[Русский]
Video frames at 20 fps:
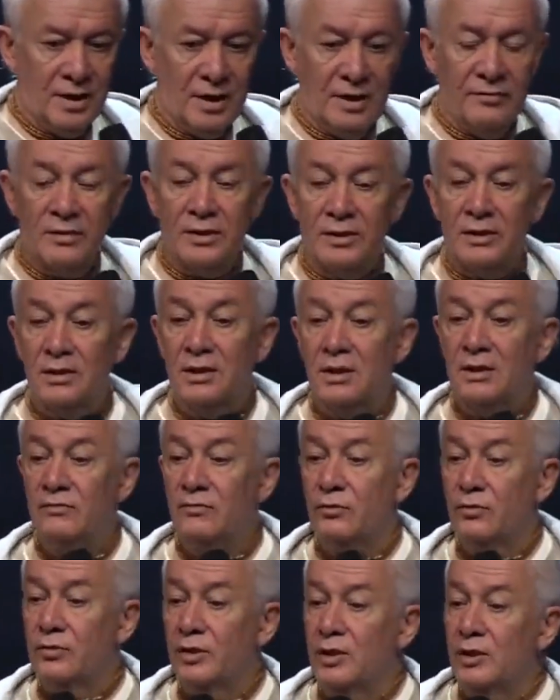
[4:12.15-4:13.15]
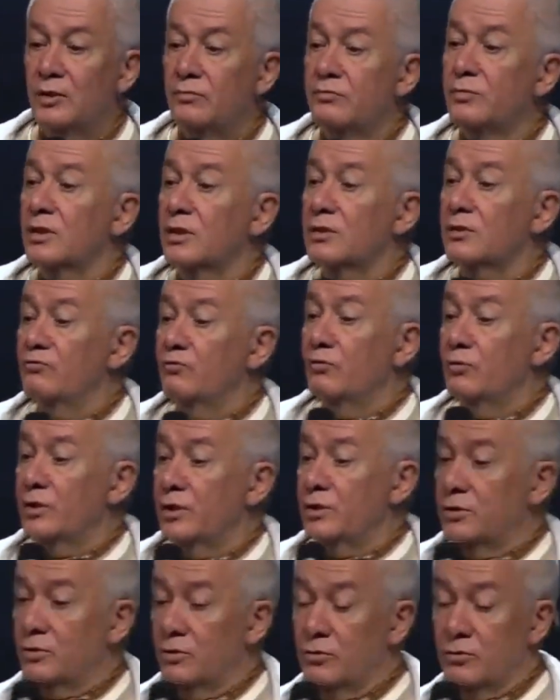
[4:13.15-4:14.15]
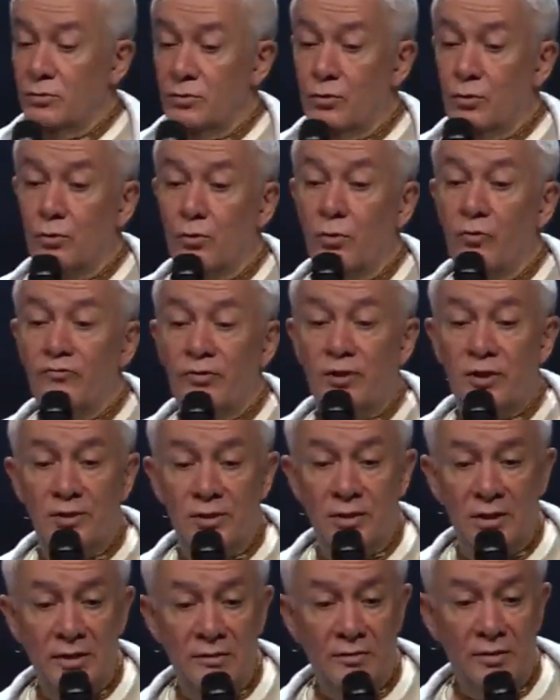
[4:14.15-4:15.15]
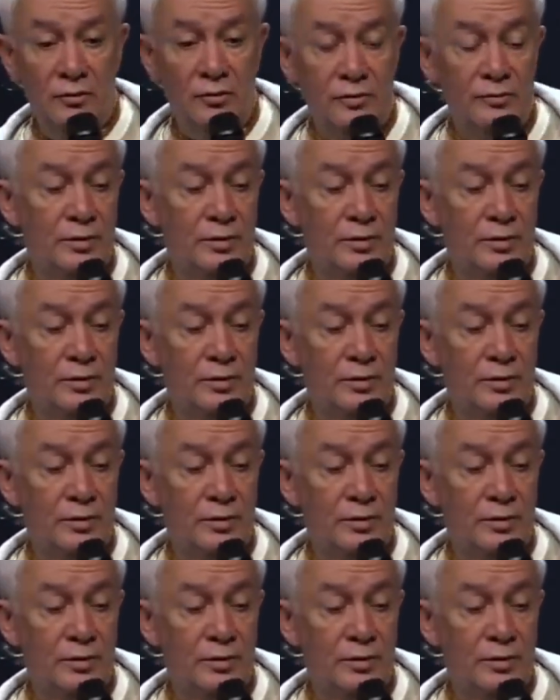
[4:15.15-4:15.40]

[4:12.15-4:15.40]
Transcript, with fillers: А Весадева, он миротворец, он духовный человек.